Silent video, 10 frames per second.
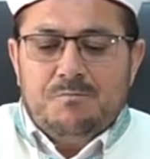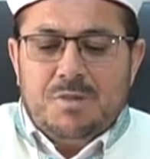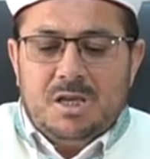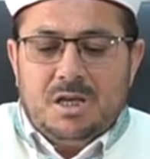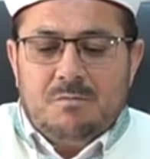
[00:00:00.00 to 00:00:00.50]

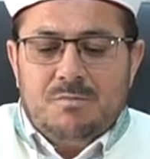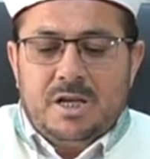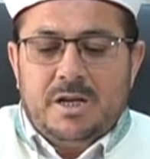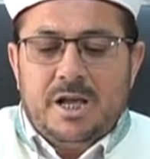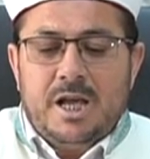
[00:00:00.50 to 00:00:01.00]

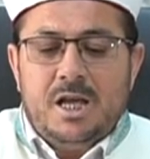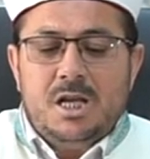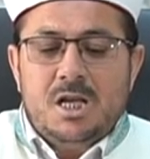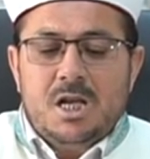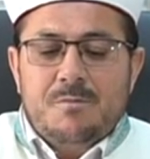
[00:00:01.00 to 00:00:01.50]
peygamberine,
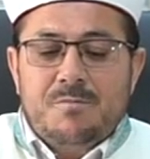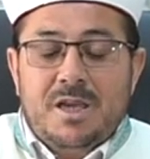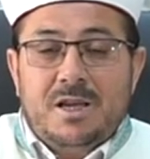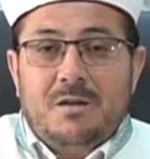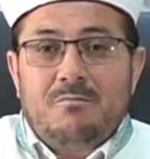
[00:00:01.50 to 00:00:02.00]

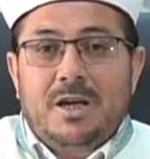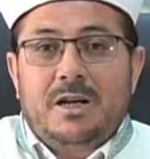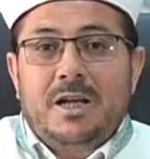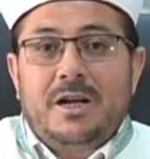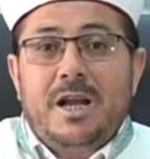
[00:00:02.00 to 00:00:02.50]

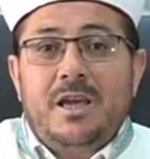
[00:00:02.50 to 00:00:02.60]
peygamberlerine